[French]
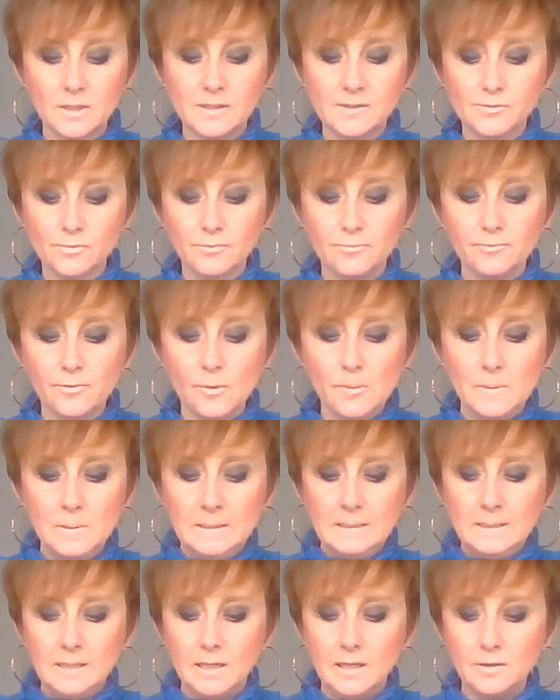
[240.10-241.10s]
avec les enfants,
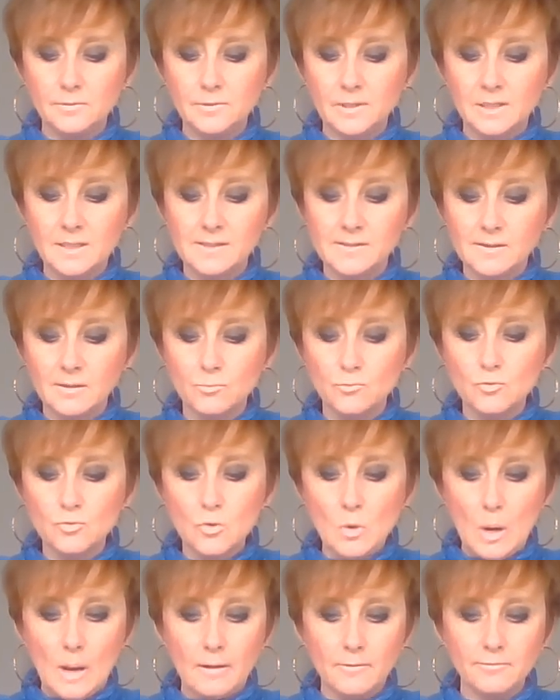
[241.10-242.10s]
avec les
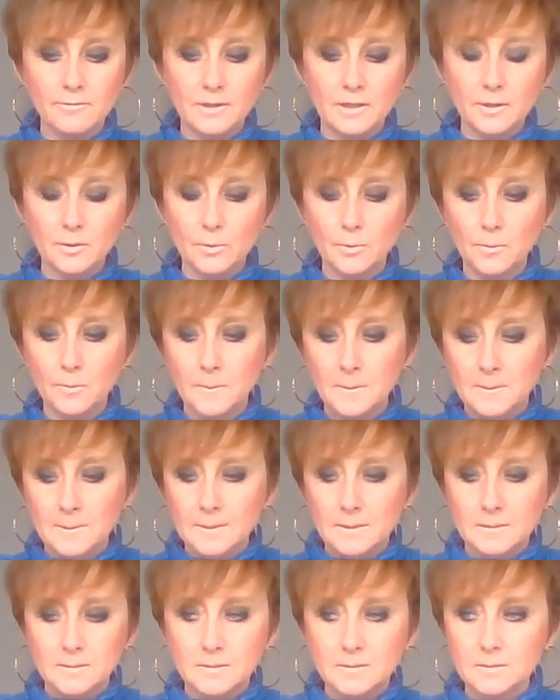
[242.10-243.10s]
amours, avec, euh,
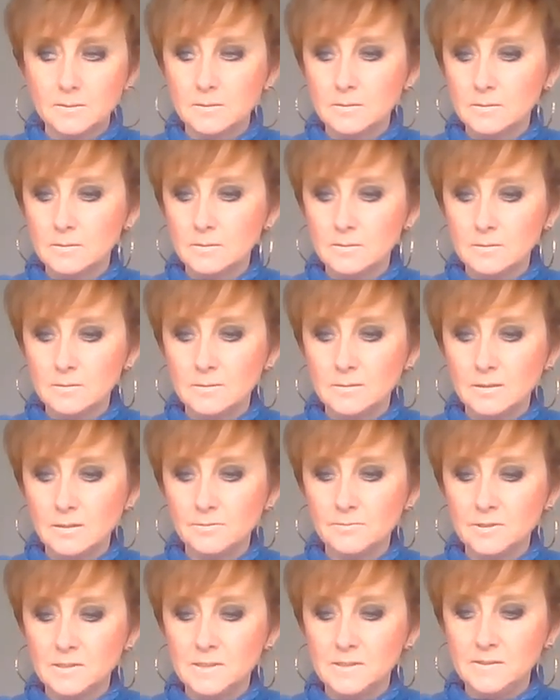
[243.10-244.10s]
euh,
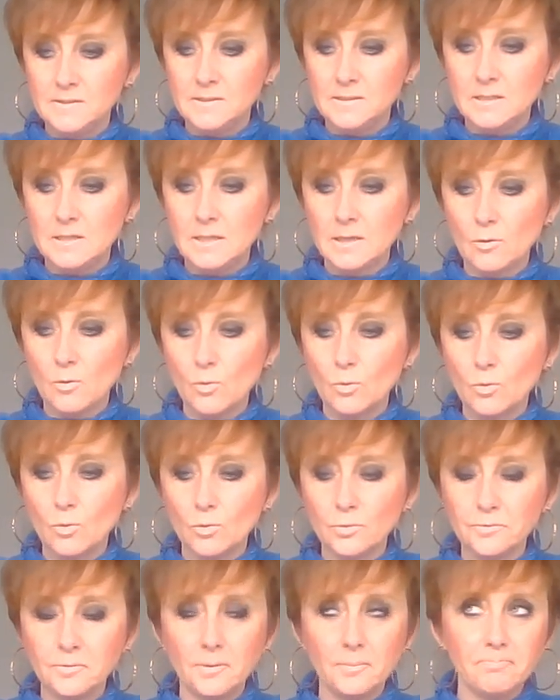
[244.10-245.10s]
avec ici les
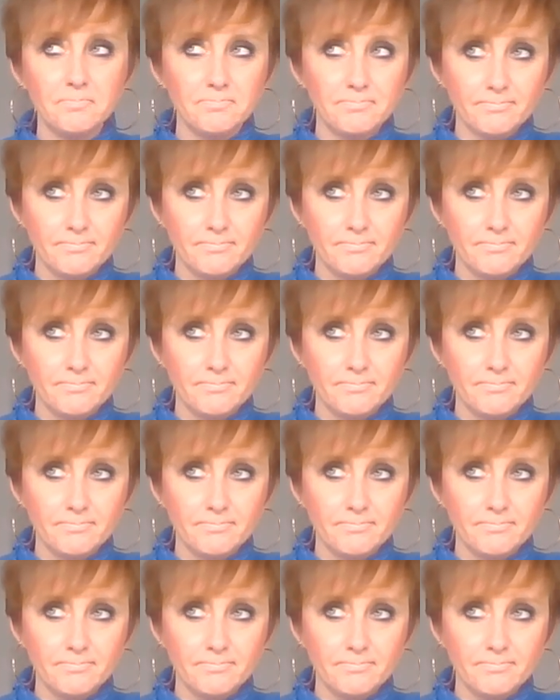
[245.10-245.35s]
rencontres